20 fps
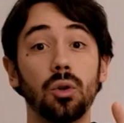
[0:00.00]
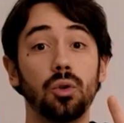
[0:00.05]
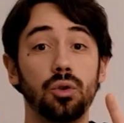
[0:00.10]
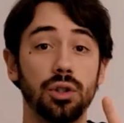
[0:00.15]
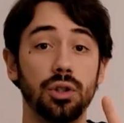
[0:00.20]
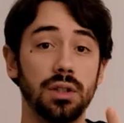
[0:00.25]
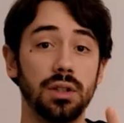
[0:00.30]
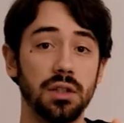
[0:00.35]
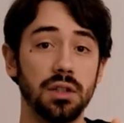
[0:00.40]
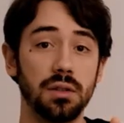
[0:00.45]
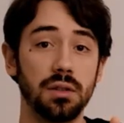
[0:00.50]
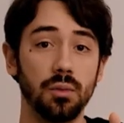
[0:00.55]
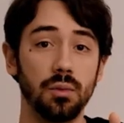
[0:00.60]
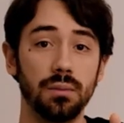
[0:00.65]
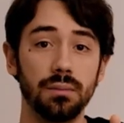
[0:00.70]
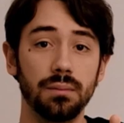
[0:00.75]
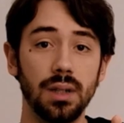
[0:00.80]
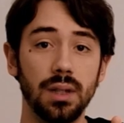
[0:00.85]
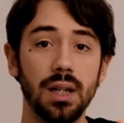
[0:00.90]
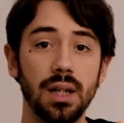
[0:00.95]
Secondo centesimo.
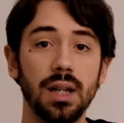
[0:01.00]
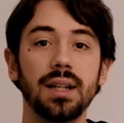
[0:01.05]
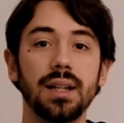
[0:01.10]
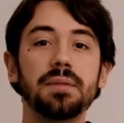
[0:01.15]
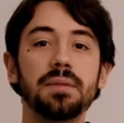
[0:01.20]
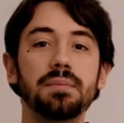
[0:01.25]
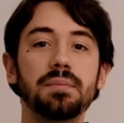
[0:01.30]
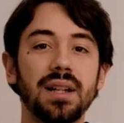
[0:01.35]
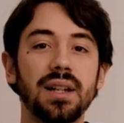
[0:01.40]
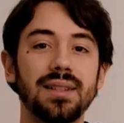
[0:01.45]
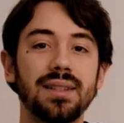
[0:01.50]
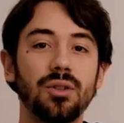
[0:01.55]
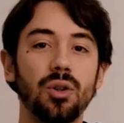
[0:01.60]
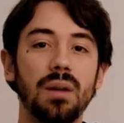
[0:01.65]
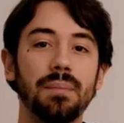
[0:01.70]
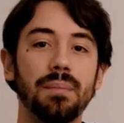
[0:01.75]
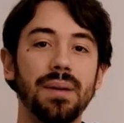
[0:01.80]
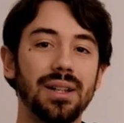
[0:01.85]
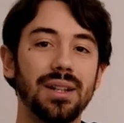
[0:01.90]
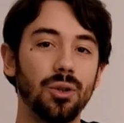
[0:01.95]

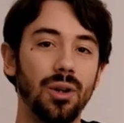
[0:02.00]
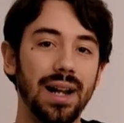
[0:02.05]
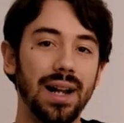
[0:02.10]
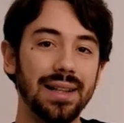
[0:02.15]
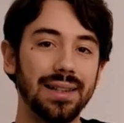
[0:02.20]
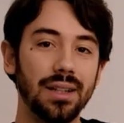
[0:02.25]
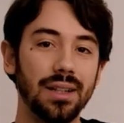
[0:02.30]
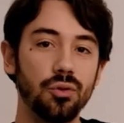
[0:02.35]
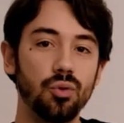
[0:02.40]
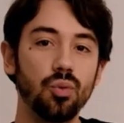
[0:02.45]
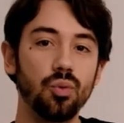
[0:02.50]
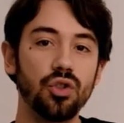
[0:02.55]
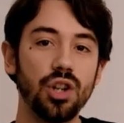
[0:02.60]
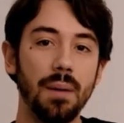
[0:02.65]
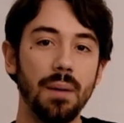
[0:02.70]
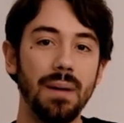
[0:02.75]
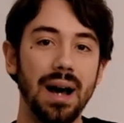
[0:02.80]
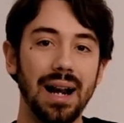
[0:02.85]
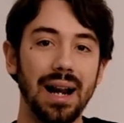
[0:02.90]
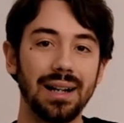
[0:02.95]
L'ispirazione per Doretta giunge
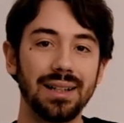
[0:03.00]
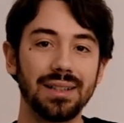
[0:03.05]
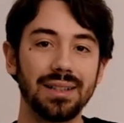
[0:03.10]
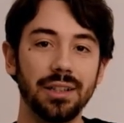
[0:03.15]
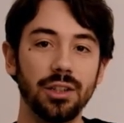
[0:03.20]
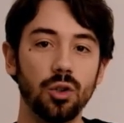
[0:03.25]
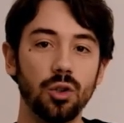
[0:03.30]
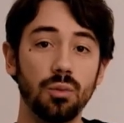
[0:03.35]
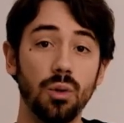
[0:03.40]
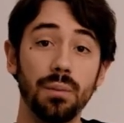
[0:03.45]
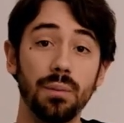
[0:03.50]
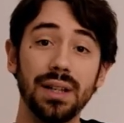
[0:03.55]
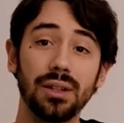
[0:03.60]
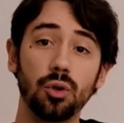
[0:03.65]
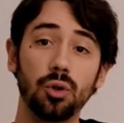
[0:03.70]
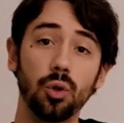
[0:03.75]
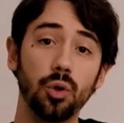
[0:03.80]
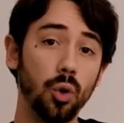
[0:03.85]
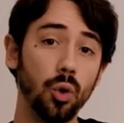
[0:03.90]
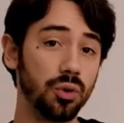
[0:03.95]
a Barks in un
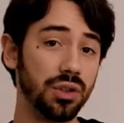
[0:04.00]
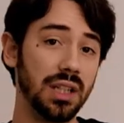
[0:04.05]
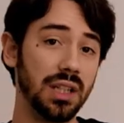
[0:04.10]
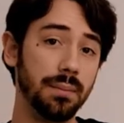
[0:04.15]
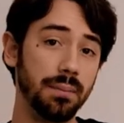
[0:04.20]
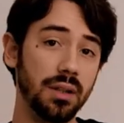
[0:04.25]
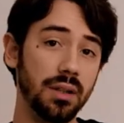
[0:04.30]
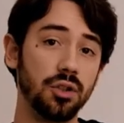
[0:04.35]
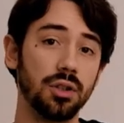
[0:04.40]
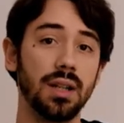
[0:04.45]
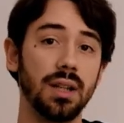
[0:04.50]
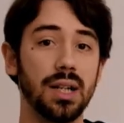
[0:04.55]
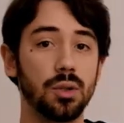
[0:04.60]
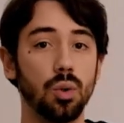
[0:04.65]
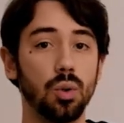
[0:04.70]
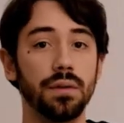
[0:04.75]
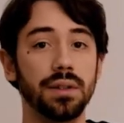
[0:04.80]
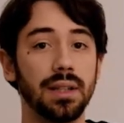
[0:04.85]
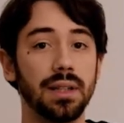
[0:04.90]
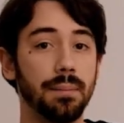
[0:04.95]
momento non semplice della
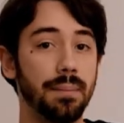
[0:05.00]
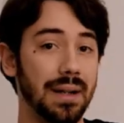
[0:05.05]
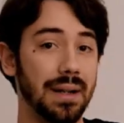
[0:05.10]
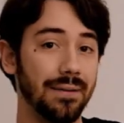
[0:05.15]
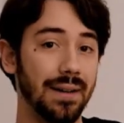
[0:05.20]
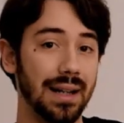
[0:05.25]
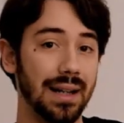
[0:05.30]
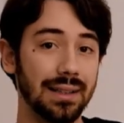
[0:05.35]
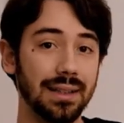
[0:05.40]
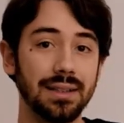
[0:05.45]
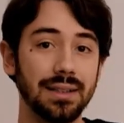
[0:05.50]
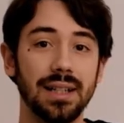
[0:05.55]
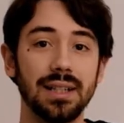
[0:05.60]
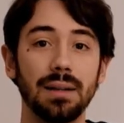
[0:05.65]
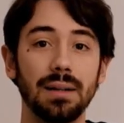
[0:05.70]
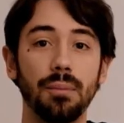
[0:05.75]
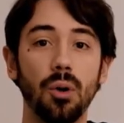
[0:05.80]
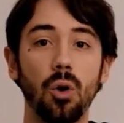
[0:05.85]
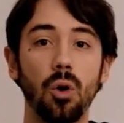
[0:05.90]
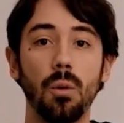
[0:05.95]
sua vita privata. Si è
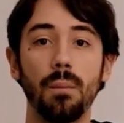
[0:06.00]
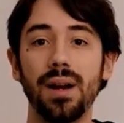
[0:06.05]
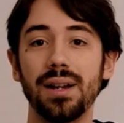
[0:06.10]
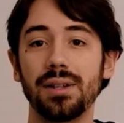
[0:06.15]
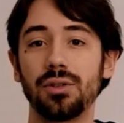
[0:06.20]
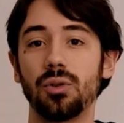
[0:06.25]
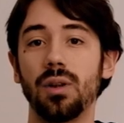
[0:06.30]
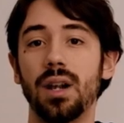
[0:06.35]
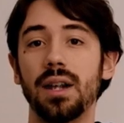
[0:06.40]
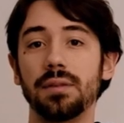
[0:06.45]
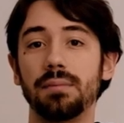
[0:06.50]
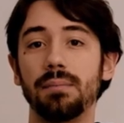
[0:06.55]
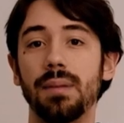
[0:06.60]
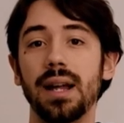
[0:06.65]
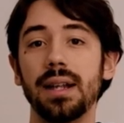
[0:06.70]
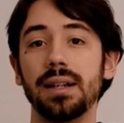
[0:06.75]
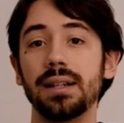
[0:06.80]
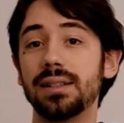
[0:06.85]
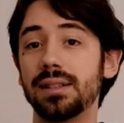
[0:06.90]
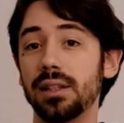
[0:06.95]
da poco messo alle
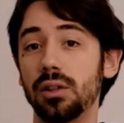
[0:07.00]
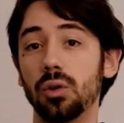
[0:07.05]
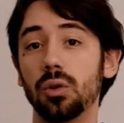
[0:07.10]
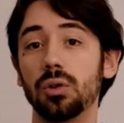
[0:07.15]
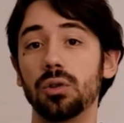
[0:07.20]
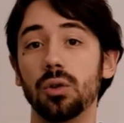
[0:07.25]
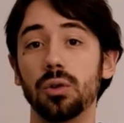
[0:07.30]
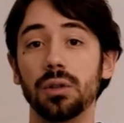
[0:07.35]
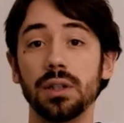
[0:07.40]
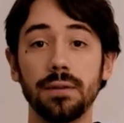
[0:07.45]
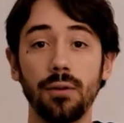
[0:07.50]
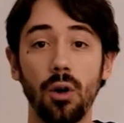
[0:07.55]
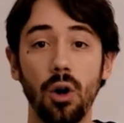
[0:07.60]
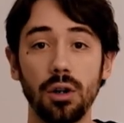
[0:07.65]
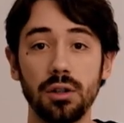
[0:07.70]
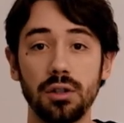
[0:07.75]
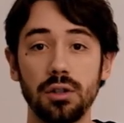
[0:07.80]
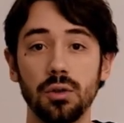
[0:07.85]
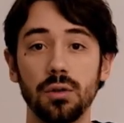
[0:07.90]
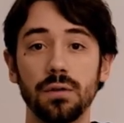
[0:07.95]
spalle il secondo
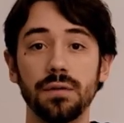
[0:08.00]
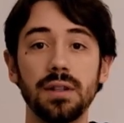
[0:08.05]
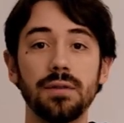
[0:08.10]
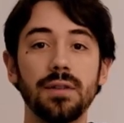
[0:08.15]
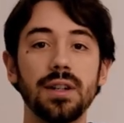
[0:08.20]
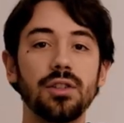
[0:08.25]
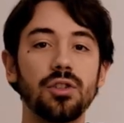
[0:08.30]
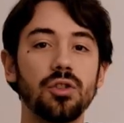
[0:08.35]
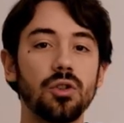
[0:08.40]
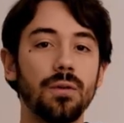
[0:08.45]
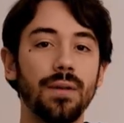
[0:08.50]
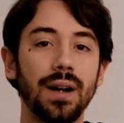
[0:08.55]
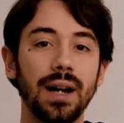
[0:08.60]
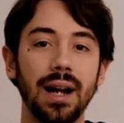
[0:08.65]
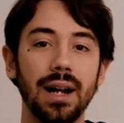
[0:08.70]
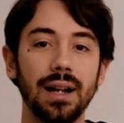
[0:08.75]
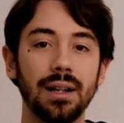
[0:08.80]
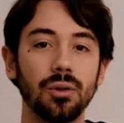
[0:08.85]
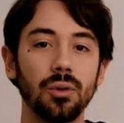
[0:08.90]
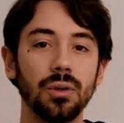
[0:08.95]
divorzio, vive
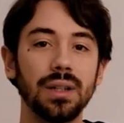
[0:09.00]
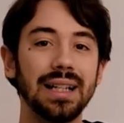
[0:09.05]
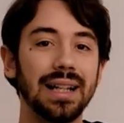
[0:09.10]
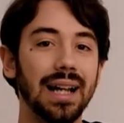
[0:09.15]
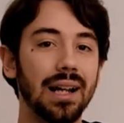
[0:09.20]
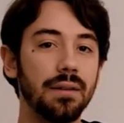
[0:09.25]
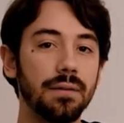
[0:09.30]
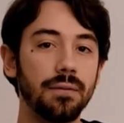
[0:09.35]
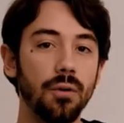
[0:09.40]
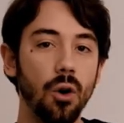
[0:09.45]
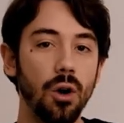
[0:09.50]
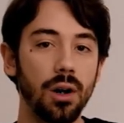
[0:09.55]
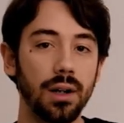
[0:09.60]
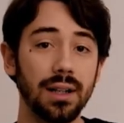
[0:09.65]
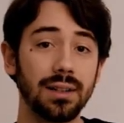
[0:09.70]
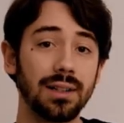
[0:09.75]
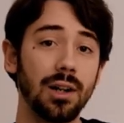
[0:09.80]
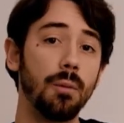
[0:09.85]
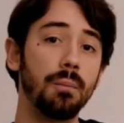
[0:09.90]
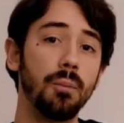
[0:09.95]
girovagando in
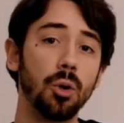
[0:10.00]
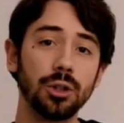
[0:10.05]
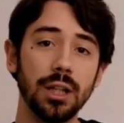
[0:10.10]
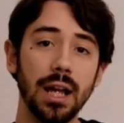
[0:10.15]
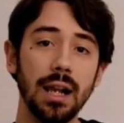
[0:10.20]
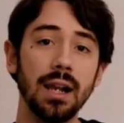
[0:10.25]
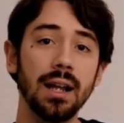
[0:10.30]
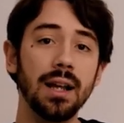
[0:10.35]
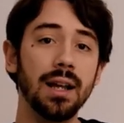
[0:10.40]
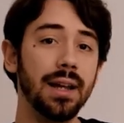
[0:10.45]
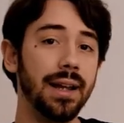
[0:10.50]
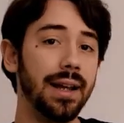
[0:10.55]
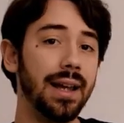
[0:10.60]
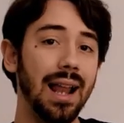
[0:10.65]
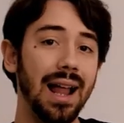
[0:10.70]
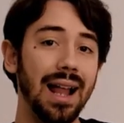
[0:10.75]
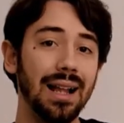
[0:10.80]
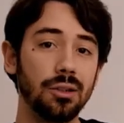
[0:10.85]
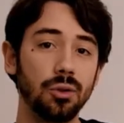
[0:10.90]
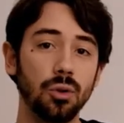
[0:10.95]
California tra un motel e
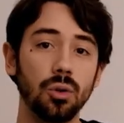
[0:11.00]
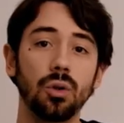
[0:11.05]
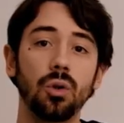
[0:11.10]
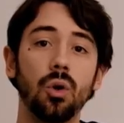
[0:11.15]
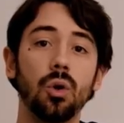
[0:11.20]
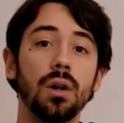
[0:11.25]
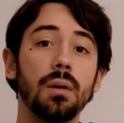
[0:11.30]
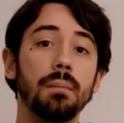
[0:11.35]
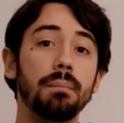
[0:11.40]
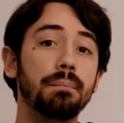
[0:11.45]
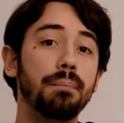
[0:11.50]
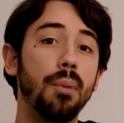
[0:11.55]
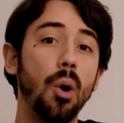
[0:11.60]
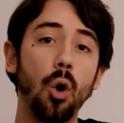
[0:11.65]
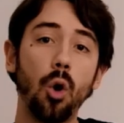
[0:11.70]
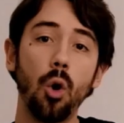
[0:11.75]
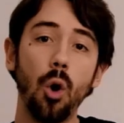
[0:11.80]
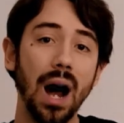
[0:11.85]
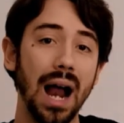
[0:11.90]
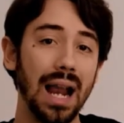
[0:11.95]
l'altro, con
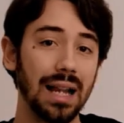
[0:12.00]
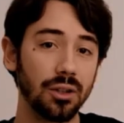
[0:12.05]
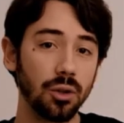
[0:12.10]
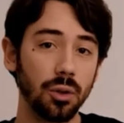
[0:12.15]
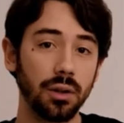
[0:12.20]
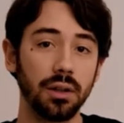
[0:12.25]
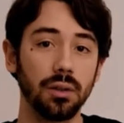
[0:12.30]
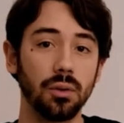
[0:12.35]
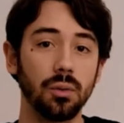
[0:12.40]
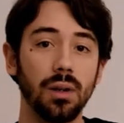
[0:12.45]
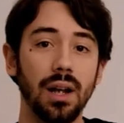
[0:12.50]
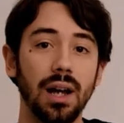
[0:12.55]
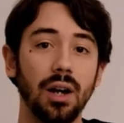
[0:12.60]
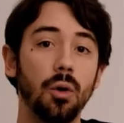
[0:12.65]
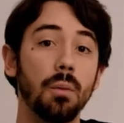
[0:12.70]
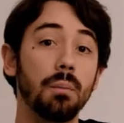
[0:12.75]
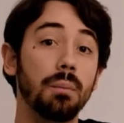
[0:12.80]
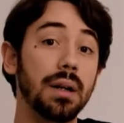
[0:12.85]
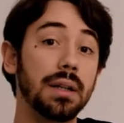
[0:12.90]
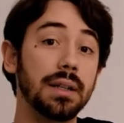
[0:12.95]
poco altro che non la
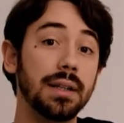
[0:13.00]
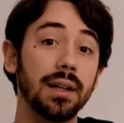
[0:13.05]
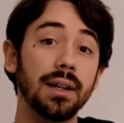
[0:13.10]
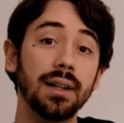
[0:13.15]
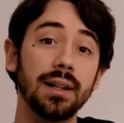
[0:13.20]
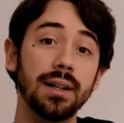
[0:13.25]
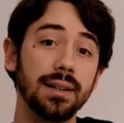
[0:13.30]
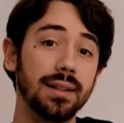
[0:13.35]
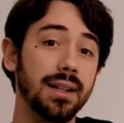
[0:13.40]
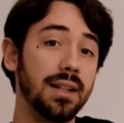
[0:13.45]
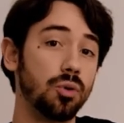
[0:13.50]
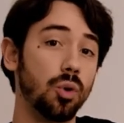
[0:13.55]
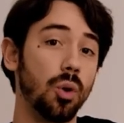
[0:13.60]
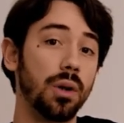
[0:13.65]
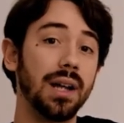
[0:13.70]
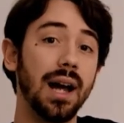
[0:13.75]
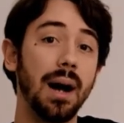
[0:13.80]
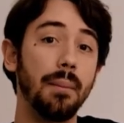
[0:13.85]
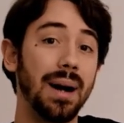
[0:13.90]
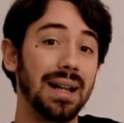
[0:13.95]
compagnia dei
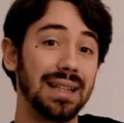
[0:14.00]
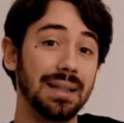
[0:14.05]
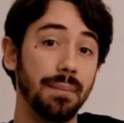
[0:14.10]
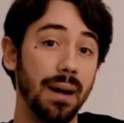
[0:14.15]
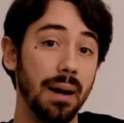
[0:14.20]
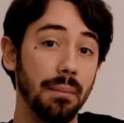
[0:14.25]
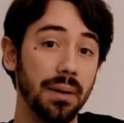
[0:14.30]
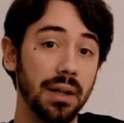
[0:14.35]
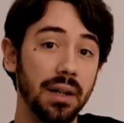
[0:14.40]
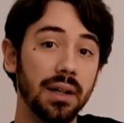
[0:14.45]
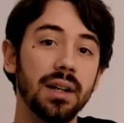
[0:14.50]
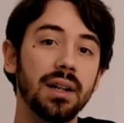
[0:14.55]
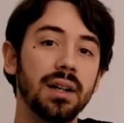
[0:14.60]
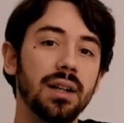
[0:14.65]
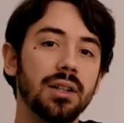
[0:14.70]
suoi amati paperi.